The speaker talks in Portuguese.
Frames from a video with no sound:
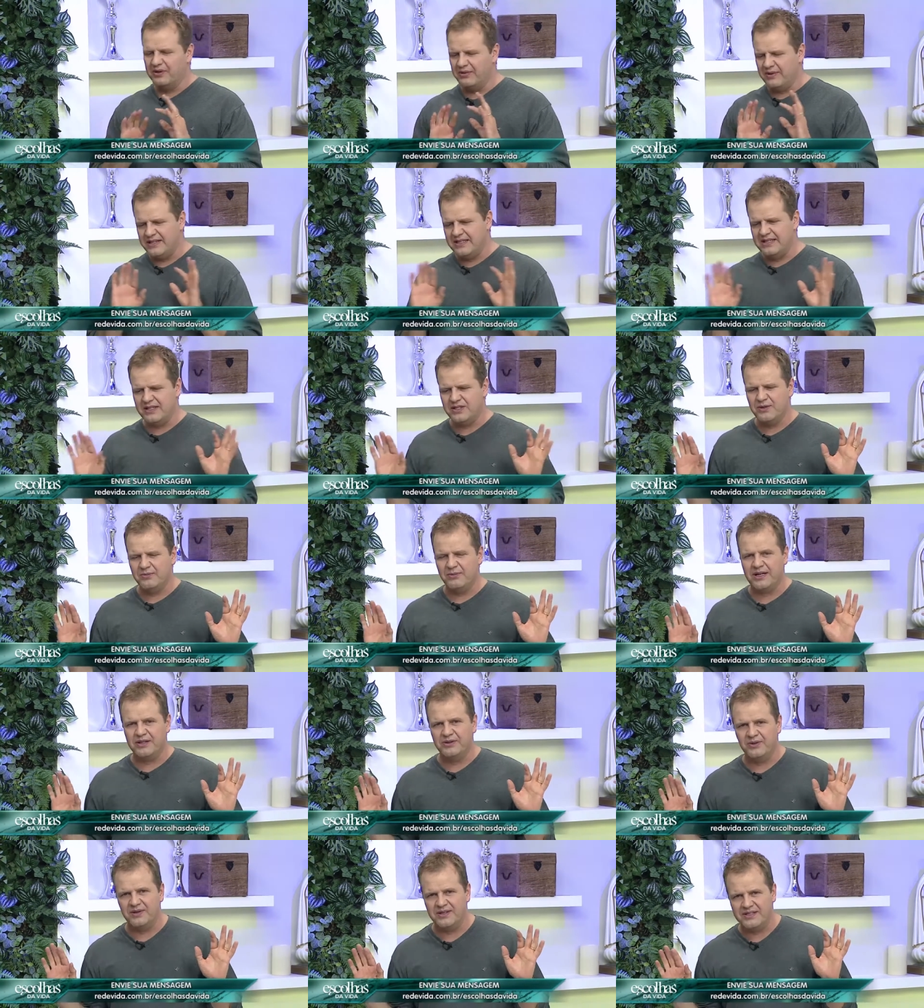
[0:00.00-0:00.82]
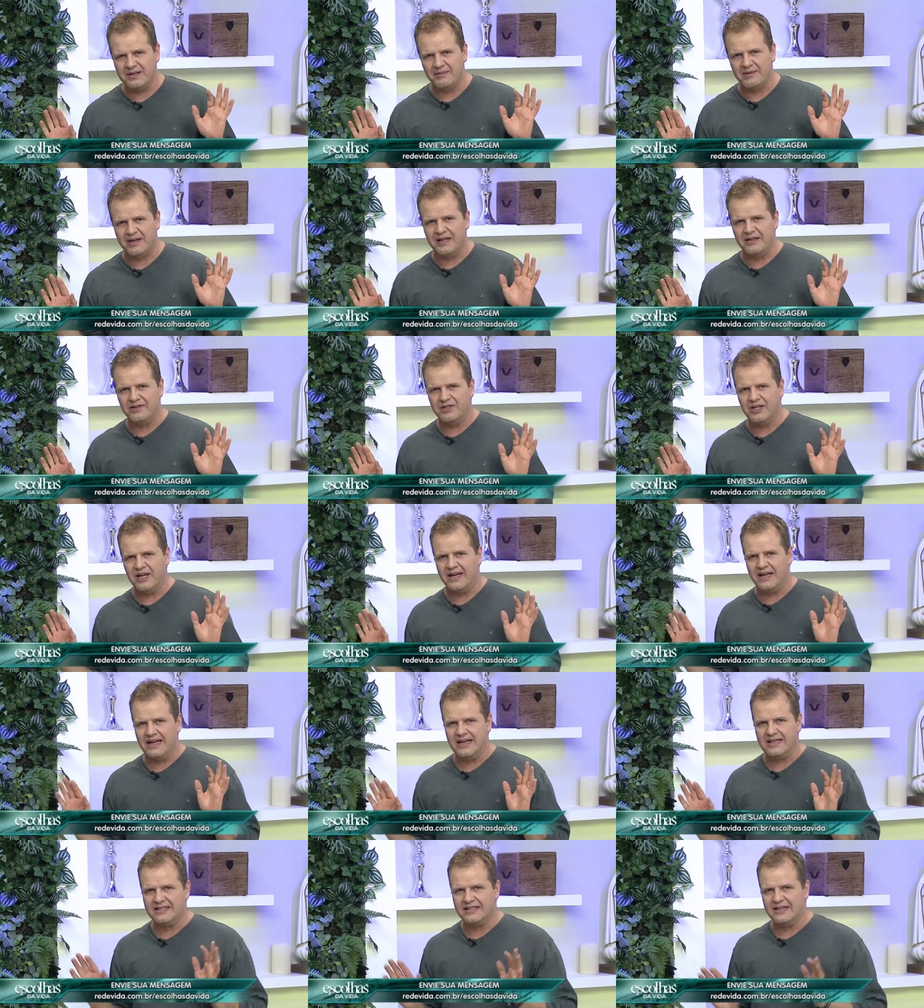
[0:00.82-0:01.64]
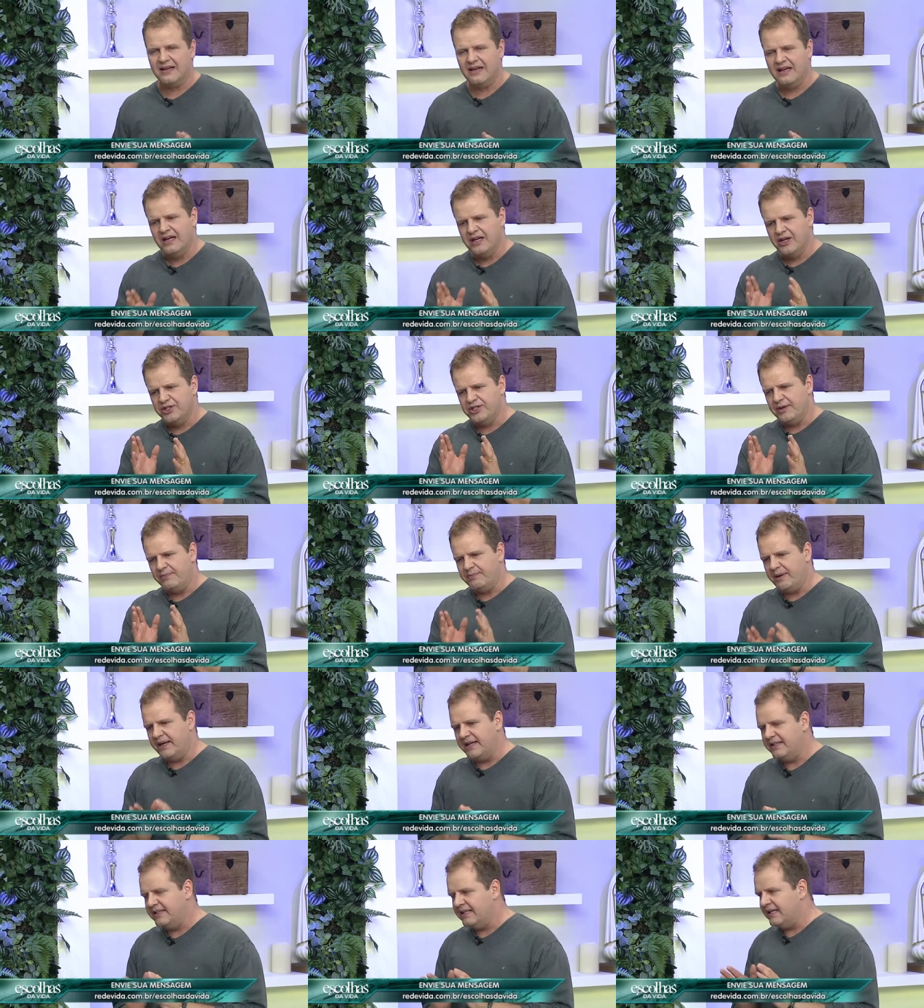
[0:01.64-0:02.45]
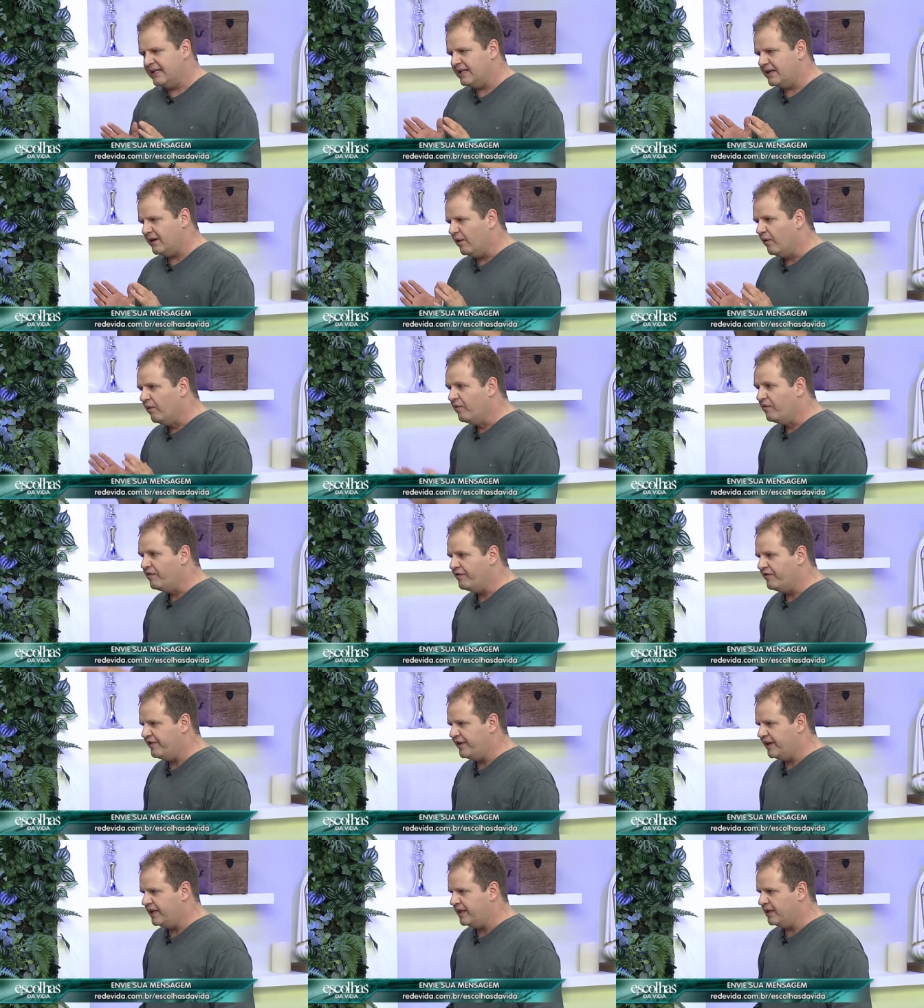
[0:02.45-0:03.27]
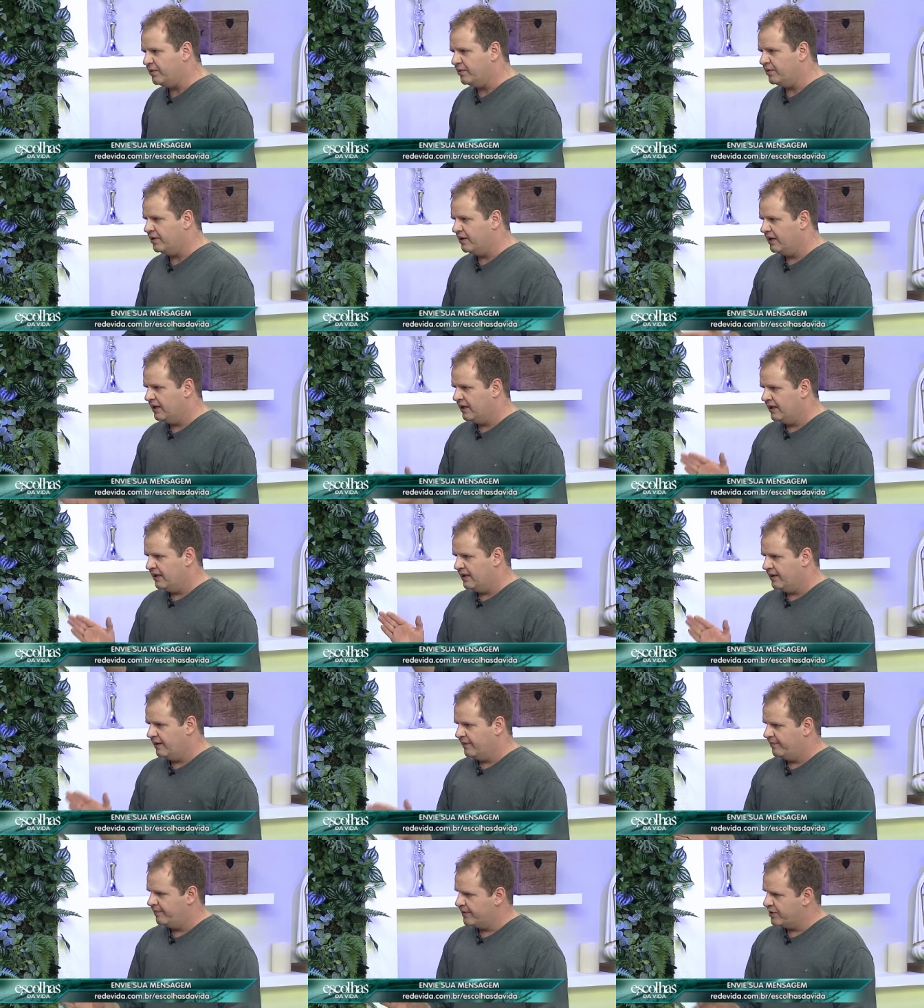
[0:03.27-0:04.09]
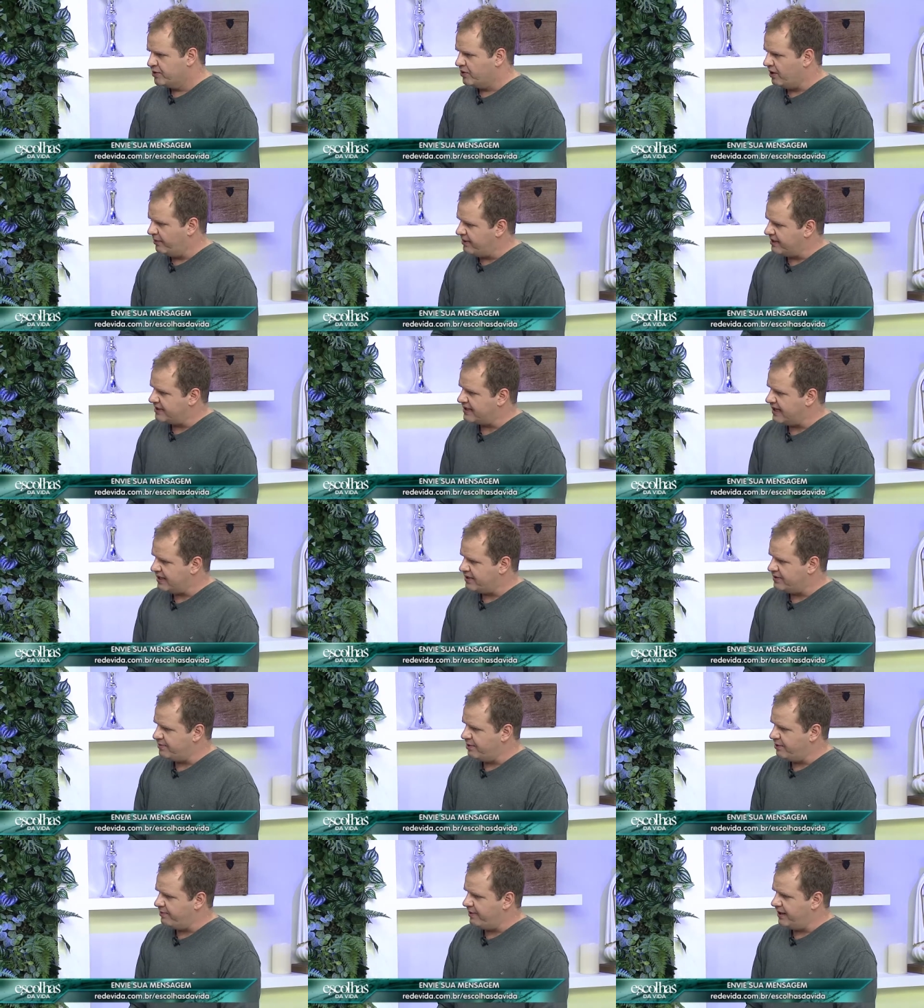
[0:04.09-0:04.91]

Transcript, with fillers: Não existe uma dor semelhante a essa de perder um filho. Isso. Sua mensagem, meu